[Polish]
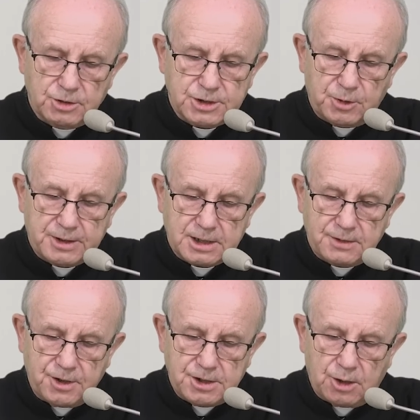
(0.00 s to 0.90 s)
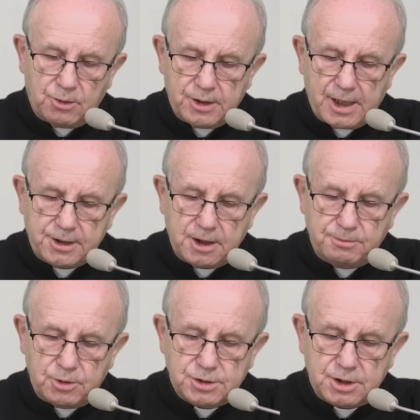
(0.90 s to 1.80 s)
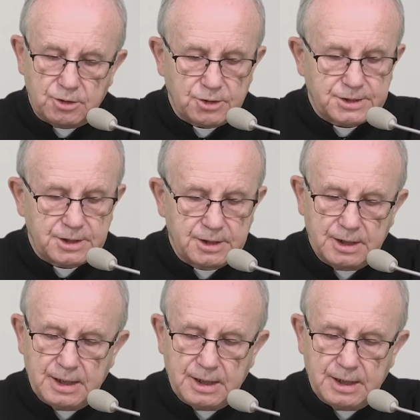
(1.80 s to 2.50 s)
gospodarz wiedział, o jakiej porze nocy